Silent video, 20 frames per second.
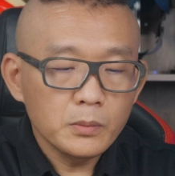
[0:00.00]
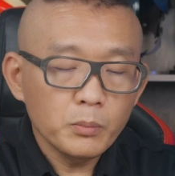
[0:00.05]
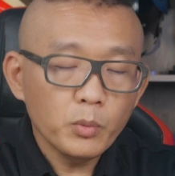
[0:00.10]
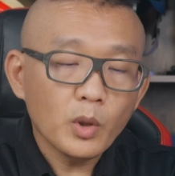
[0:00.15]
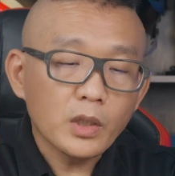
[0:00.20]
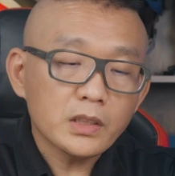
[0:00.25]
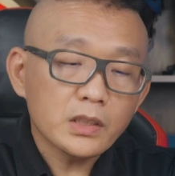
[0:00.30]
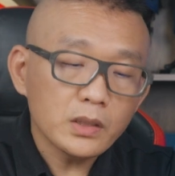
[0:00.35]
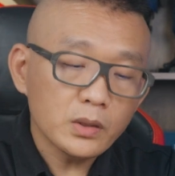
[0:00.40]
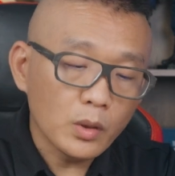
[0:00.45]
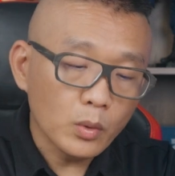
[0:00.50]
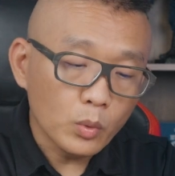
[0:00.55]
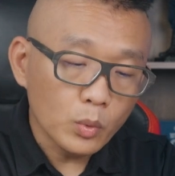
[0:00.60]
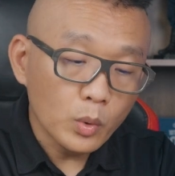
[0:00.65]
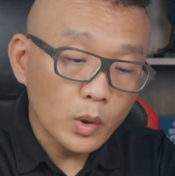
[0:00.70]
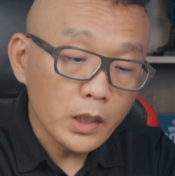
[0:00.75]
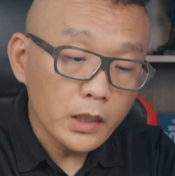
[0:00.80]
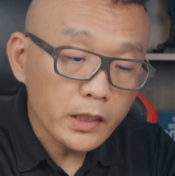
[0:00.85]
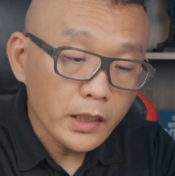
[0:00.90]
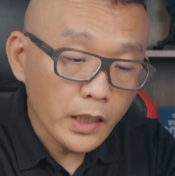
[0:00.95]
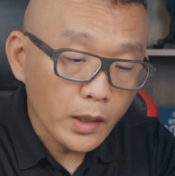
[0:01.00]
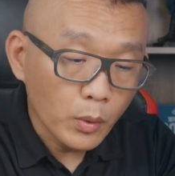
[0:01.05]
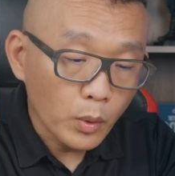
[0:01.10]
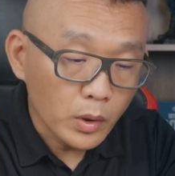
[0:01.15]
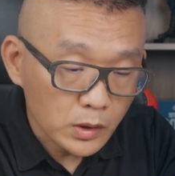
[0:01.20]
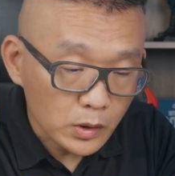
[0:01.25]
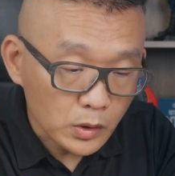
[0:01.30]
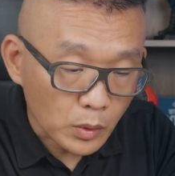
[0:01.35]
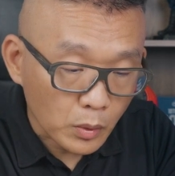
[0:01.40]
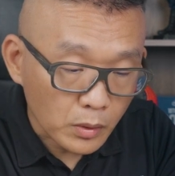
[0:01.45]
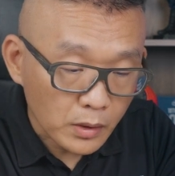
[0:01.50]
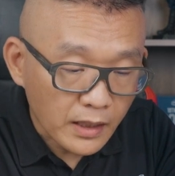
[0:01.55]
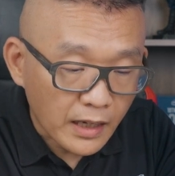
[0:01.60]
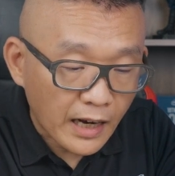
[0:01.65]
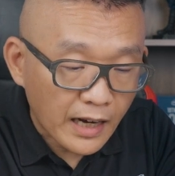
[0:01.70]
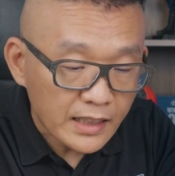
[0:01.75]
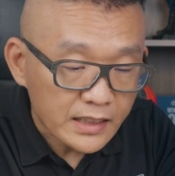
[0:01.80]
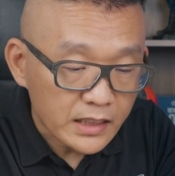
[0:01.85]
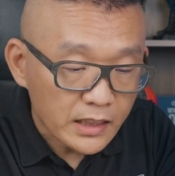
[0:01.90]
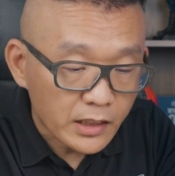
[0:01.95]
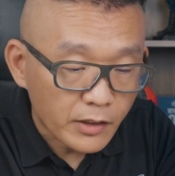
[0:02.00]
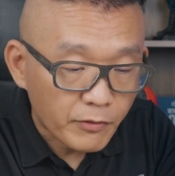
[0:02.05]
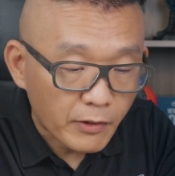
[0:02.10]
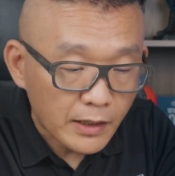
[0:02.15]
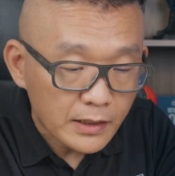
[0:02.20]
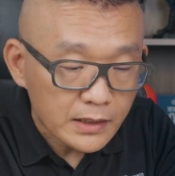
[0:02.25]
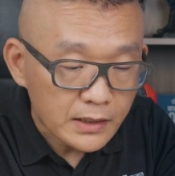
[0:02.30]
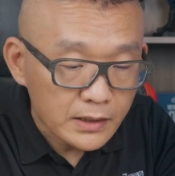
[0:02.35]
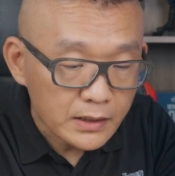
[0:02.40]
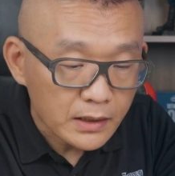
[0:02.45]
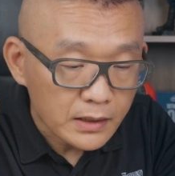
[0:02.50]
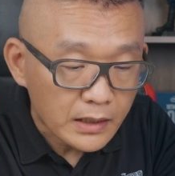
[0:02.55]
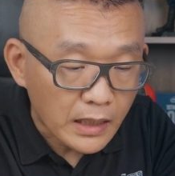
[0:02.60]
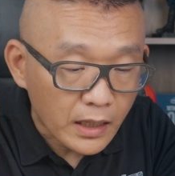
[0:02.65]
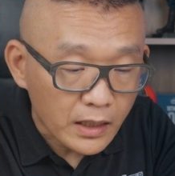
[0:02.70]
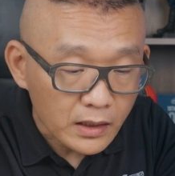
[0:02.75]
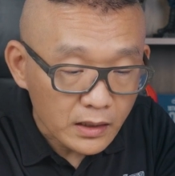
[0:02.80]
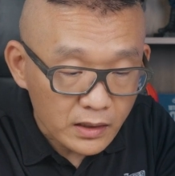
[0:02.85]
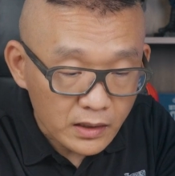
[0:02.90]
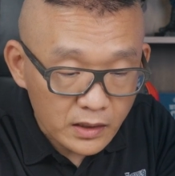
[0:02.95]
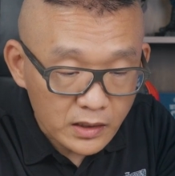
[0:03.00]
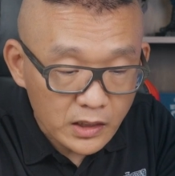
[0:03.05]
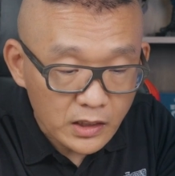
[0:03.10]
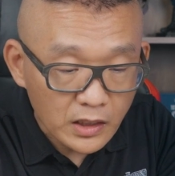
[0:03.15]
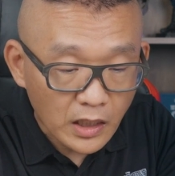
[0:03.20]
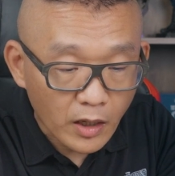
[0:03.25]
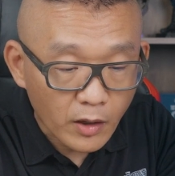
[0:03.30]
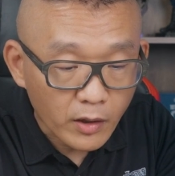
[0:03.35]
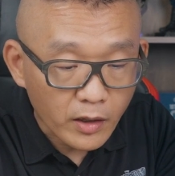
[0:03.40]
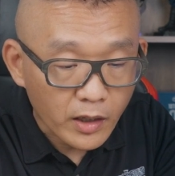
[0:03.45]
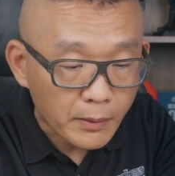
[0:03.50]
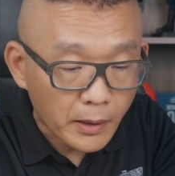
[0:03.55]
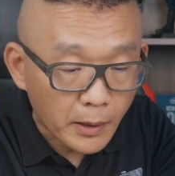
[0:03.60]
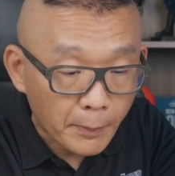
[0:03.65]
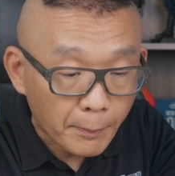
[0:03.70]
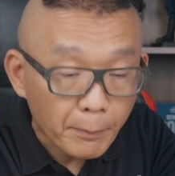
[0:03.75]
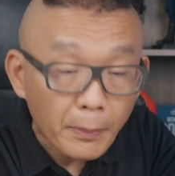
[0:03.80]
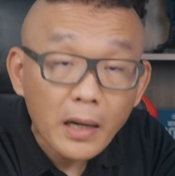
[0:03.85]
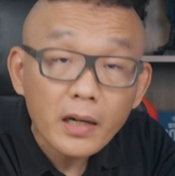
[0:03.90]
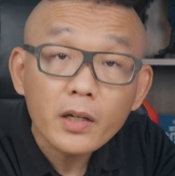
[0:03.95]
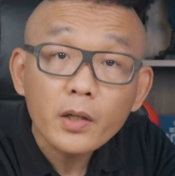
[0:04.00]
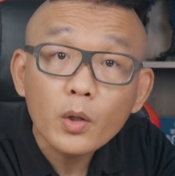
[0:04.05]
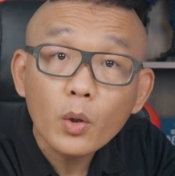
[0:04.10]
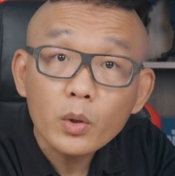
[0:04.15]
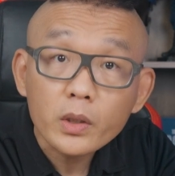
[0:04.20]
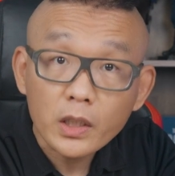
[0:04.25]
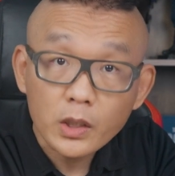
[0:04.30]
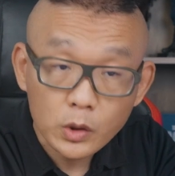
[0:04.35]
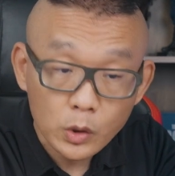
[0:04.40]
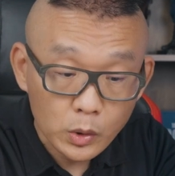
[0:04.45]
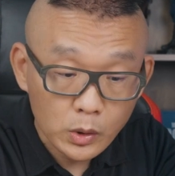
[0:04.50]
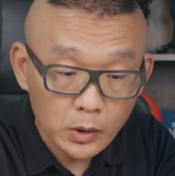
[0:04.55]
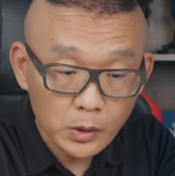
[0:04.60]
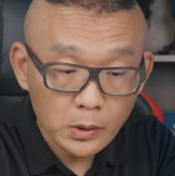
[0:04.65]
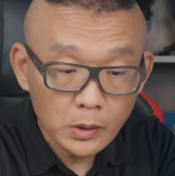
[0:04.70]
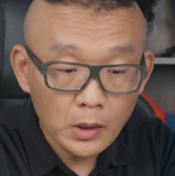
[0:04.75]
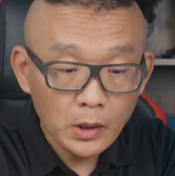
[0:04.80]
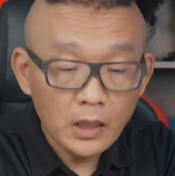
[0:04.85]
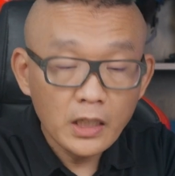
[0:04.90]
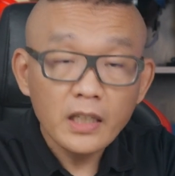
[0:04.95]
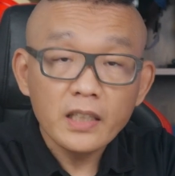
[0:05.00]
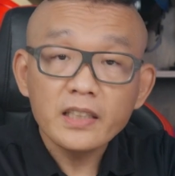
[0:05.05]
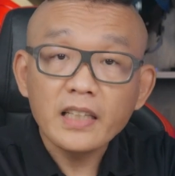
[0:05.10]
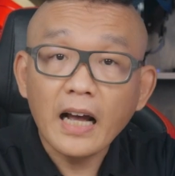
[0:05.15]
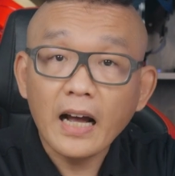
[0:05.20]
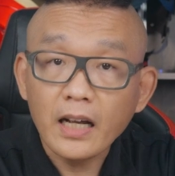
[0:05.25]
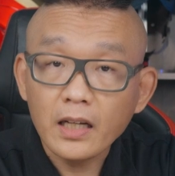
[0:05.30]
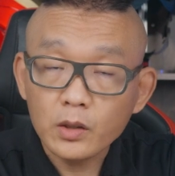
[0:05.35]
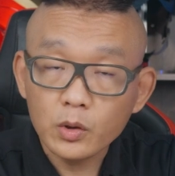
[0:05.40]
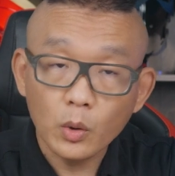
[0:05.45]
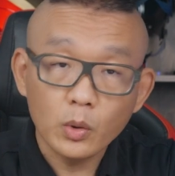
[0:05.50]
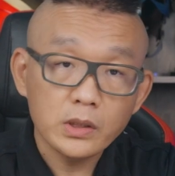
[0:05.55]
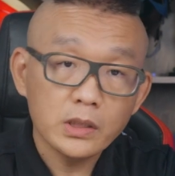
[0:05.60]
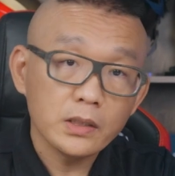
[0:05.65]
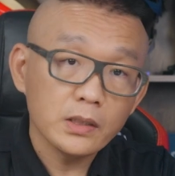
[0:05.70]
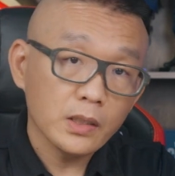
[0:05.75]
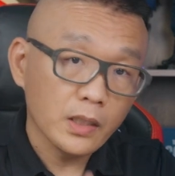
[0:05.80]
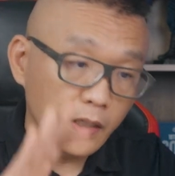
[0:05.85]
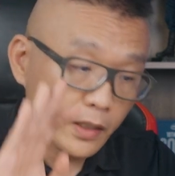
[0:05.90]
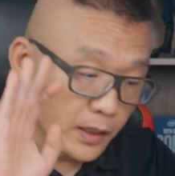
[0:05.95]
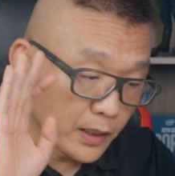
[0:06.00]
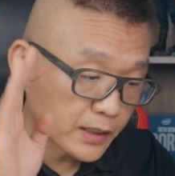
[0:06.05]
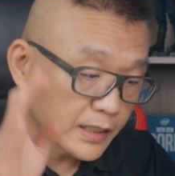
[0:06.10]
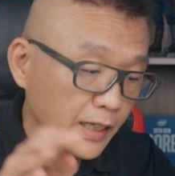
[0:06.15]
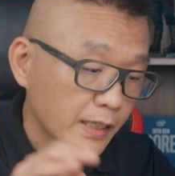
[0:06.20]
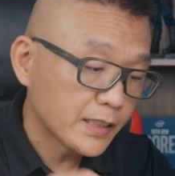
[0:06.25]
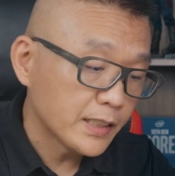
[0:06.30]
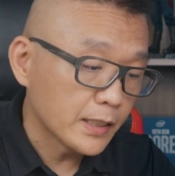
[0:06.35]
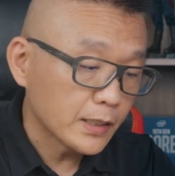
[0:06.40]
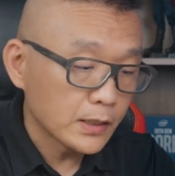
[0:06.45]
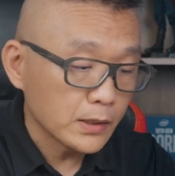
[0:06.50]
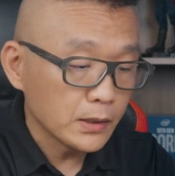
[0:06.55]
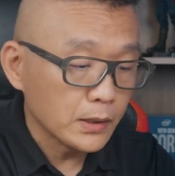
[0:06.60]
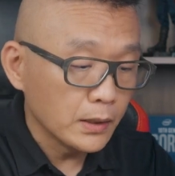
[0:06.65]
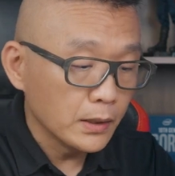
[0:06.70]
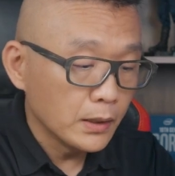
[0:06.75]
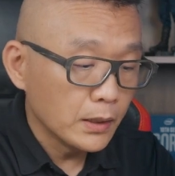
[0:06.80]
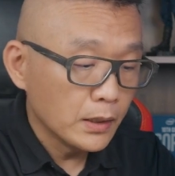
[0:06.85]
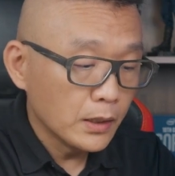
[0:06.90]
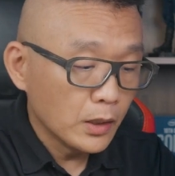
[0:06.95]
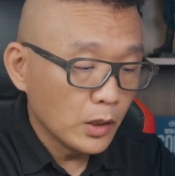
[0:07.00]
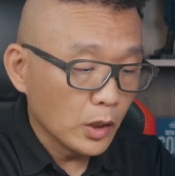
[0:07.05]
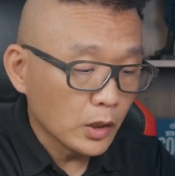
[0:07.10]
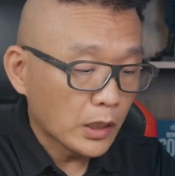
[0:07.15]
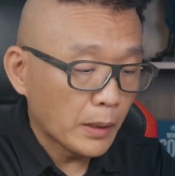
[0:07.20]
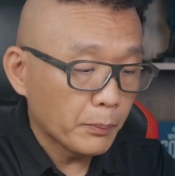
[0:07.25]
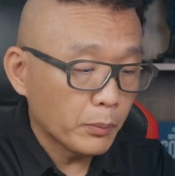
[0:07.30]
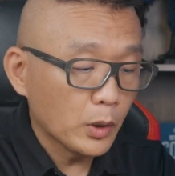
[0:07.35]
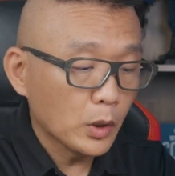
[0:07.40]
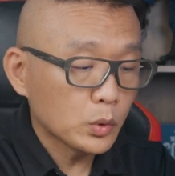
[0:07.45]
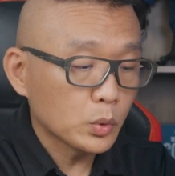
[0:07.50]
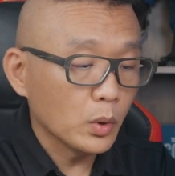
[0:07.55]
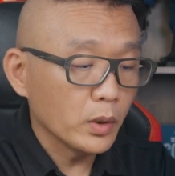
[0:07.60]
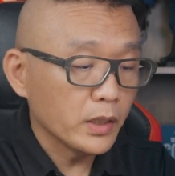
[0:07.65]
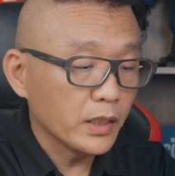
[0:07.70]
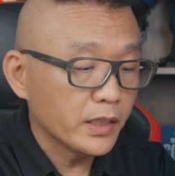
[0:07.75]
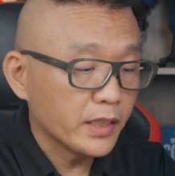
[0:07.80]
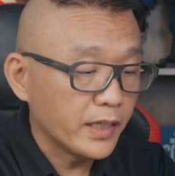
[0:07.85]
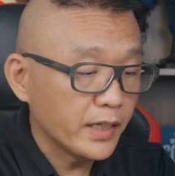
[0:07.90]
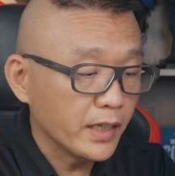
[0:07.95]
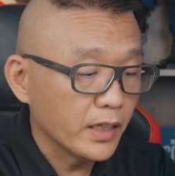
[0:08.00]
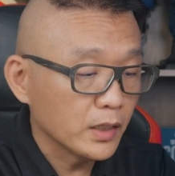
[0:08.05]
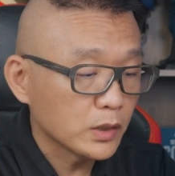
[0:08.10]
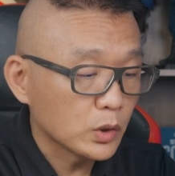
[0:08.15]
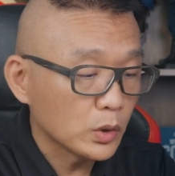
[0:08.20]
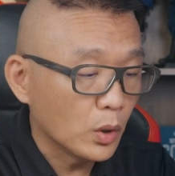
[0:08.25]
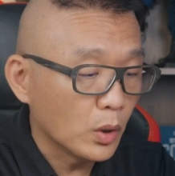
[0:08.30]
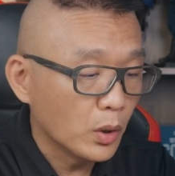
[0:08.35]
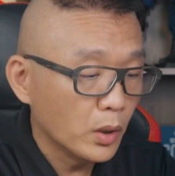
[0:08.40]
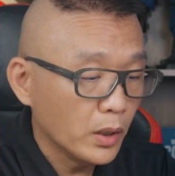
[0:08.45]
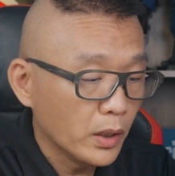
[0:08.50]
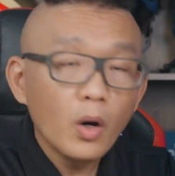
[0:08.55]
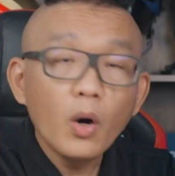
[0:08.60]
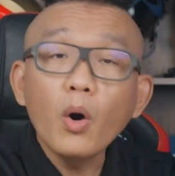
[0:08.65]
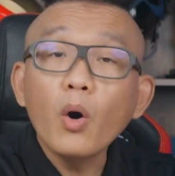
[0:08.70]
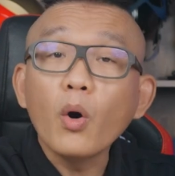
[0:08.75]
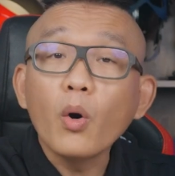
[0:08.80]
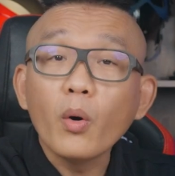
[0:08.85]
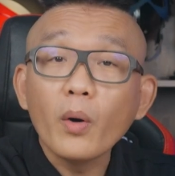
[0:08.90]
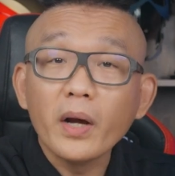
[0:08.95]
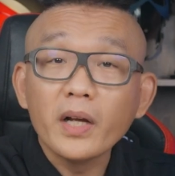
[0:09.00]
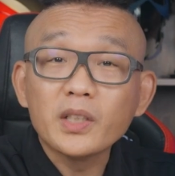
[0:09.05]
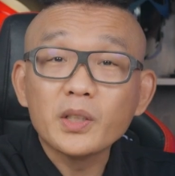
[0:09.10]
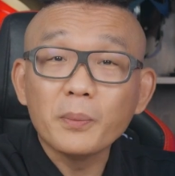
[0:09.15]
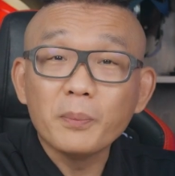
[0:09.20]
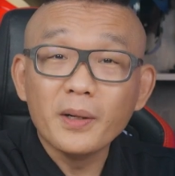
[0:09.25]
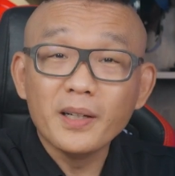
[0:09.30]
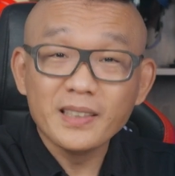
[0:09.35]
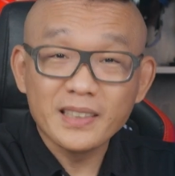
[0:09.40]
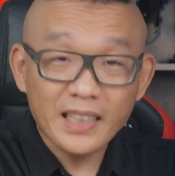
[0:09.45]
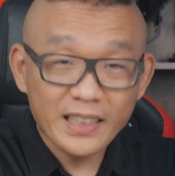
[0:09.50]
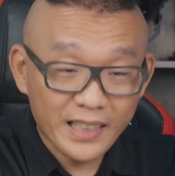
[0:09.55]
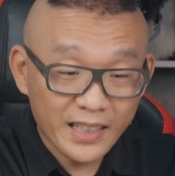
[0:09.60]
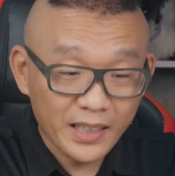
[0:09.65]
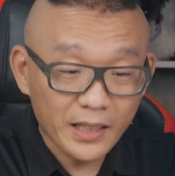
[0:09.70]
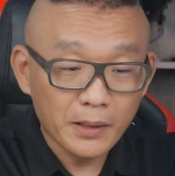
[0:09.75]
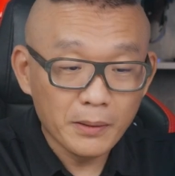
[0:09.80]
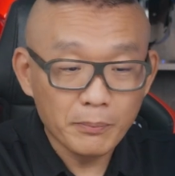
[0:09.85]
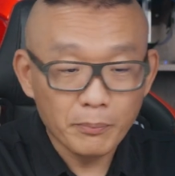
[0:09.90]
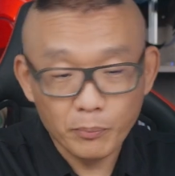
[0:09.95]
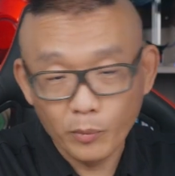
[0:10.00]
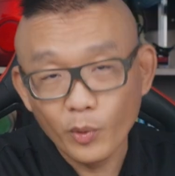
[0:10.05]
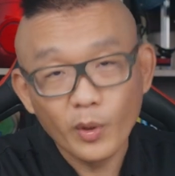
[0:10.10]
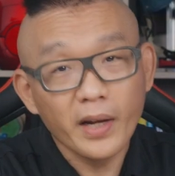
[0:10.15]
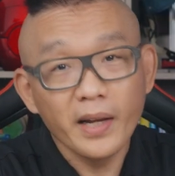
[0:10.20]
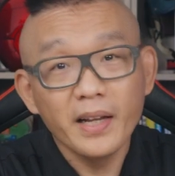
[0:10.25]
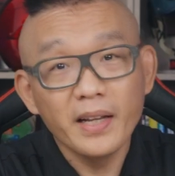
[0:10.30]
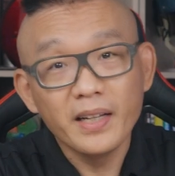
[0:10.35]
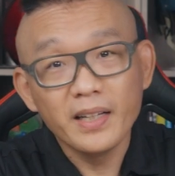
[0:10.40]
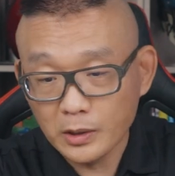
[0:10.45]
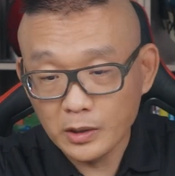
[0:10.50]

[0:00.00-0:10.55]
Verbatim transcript: 不管是用无痕贴或这种卡件的方式呢，它其实还有一个很棒的优点，就是它都是可以拆卸式的哦，它不会说你贴了之后后悔就不能再贴了，不会，